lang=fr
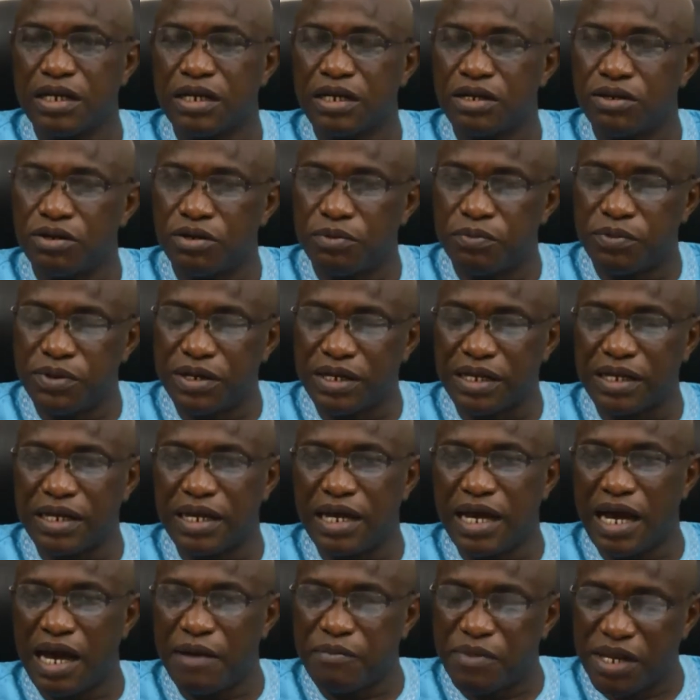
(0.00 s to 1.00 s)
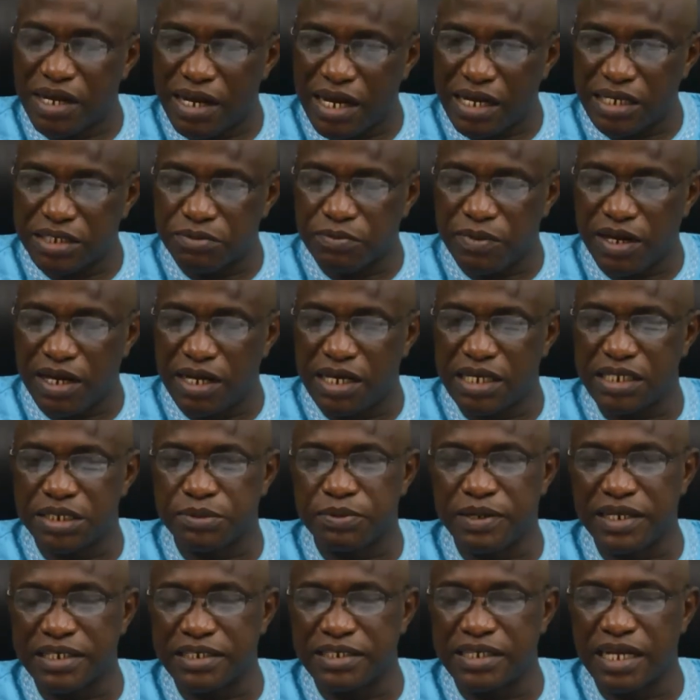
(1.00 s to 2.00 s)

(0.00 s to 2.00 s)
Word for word: Rubrique aménagement espace